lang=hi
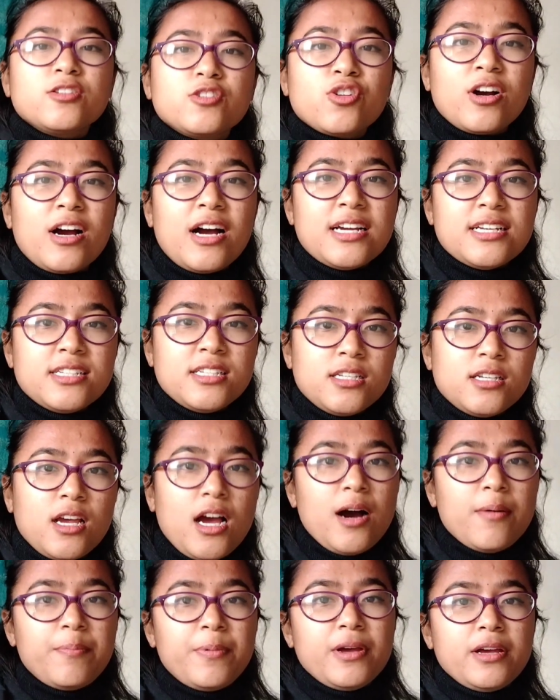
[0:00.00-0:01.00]
सो गाइज
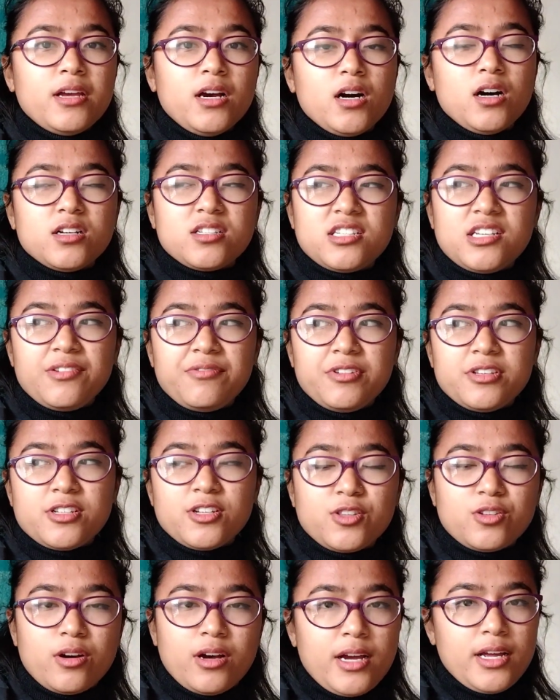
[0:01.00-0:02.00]
यहाँ पे सी uh,
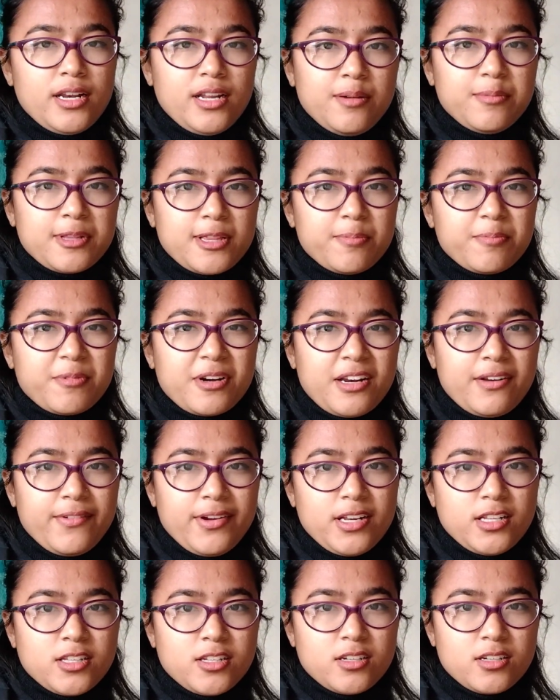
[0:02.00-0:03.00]
बी तो है नहीं मतलब
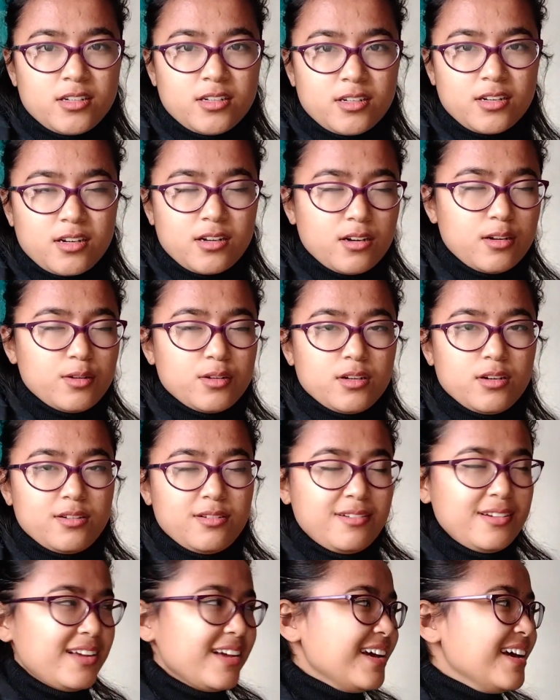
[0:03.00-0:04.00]

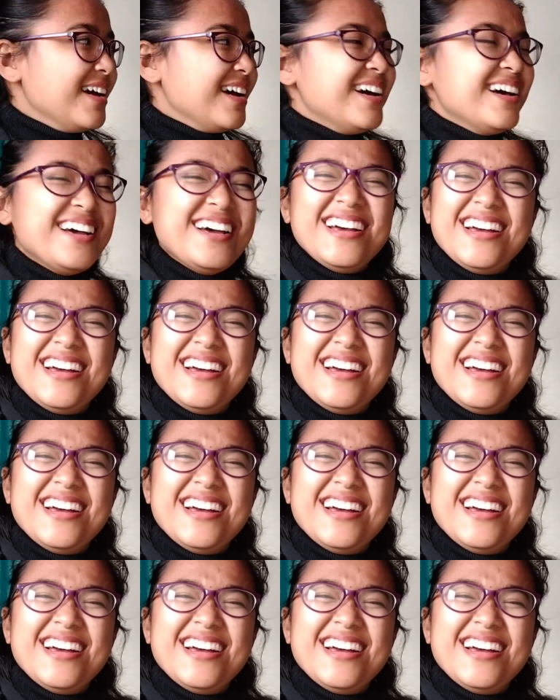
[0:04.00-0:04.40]
कन्वीनियंट